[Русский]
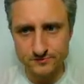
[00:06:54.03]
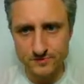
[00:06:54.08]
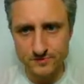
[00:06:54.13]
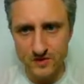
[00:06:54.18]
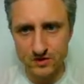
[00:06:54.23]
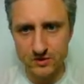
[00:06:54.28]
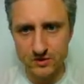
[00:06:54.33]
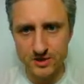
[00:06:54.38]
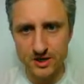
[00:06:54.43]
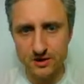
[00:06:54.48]

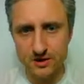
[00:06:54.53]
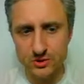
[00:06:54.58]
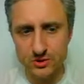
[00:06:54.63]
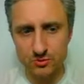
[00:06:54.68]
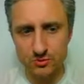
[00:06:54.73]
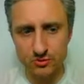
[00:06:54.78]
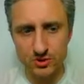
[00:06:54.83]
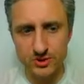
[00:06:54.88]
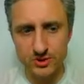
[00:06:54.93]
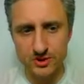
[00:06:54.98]
ну, скорее всего,
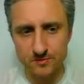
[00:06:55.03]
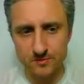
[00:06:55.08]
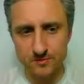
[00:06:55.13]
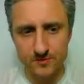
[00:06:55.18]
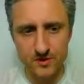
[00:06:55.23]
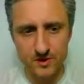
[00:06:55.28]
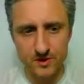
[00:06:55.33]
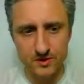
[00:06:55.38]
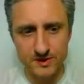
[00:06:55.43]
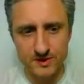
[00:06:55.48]
просто
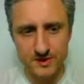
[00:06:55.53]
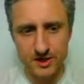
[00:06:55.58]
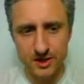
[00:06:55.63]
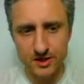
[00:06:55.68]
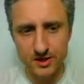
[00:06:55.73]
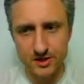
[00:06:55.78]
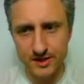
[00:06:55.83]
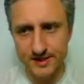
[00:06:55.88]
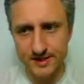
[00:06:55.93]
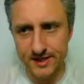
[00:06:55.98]
э, зайти
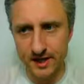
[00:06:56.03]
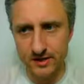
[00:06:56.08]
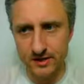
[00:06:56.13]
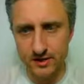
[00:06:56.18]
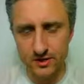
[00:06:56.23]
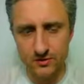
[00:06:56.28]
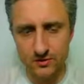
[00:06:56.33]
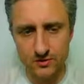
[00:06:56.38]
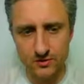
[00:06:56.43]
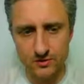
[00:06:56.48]
на сайт,
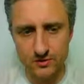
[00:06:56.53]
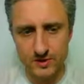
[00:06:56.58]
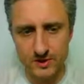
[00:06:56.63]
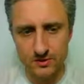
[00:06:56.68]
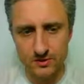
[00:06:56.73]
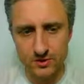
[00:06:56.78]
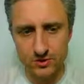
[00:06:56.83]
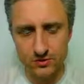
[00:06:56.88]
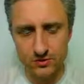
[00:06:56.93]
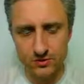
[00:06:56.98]
который,
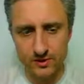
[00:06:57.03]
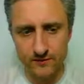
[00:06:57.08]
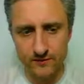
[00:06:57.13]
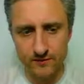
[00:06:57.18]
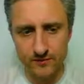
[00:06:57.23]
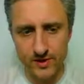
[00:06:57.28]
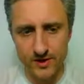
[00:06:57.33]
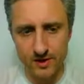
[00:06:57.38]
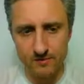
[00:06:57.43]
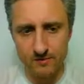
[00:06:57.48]
ссылочку я
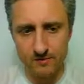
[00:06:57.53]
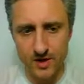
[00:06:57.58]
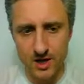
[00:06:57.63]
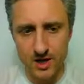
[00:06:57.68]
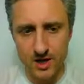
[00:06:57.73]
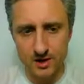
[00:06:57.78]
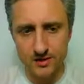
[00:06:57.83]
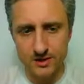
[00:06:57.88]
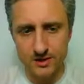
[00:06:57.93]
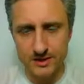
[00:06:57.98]
вам дам
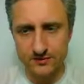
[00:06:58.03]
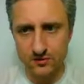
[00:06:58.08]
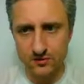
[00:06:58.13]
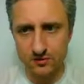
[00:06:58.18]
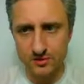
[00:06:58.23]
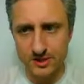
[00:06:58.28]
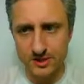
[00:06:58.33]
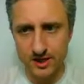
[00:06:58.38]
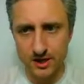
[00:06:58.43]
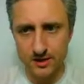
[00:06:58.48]
на своем
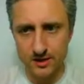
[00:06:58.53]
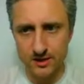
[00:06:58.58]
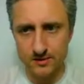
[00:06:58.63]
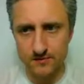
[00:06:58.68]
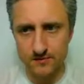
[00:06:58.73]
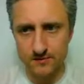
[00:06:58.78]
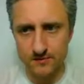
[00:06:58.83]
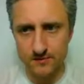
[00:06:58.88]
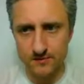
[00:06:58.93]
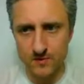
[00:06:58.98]
сайте,
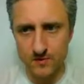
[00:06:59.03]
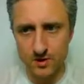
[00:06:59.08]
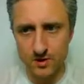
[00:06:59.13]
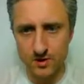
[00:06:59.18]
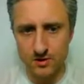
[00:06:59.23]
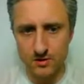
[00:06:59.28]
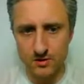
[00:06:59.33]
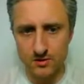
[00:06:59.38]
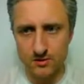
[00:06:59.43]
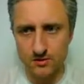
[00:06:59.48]

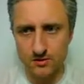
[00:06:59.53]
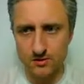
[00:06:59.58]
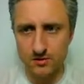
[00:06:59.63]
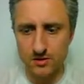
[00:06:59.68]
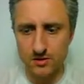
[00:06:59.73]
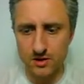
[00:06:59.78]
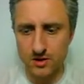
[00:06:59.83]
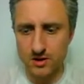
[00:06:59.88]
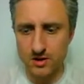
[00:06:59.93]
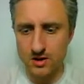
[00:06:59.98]
э,
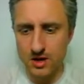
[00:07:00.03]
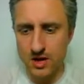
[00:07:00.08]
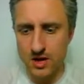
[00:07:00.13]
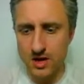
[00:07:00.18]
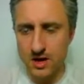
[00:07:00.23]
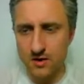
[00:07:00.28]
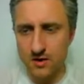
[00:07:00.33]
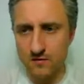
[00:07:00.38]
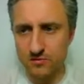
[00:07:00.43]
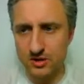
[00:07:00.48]
и,
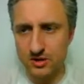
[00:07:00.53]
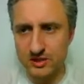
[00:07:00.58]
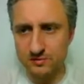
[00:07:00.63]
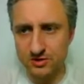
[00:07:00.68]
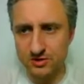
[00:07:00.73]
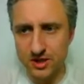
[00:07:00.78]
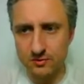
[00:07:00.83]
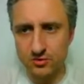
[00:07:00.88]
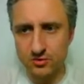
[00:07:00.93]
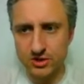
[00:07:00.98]
в принципе,
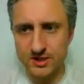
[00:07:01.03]
там можно